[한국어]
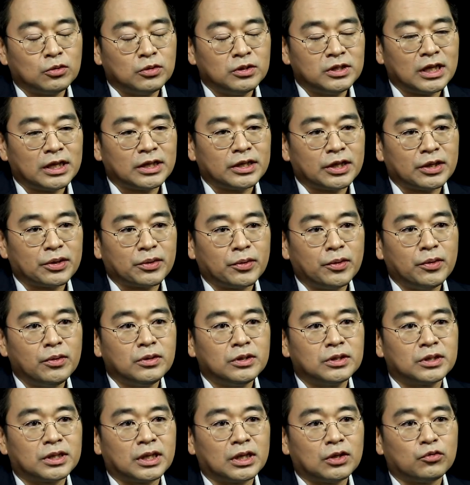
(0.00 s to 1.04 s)
손상되고
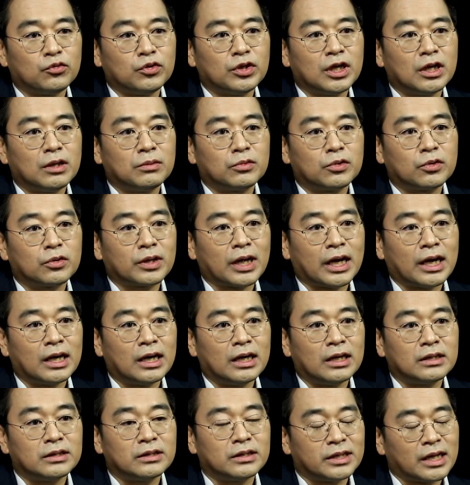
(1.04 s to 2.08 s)
그게 위암으로
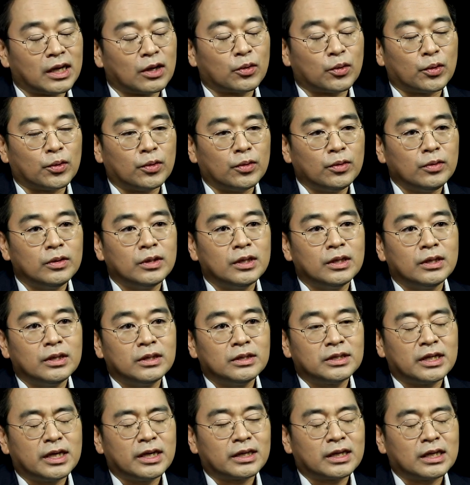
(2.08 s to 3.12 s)
간다고
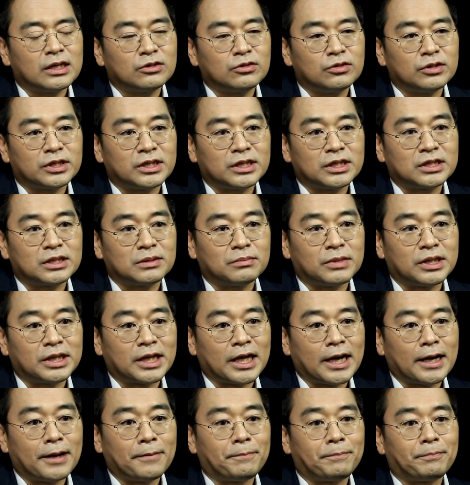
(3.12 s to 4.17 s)
생각할 수
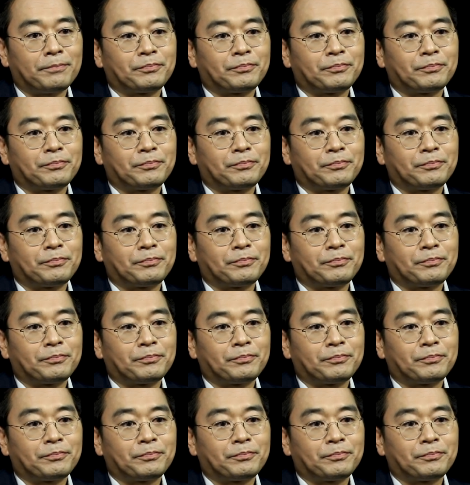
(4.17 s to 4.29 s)
있겠습니다.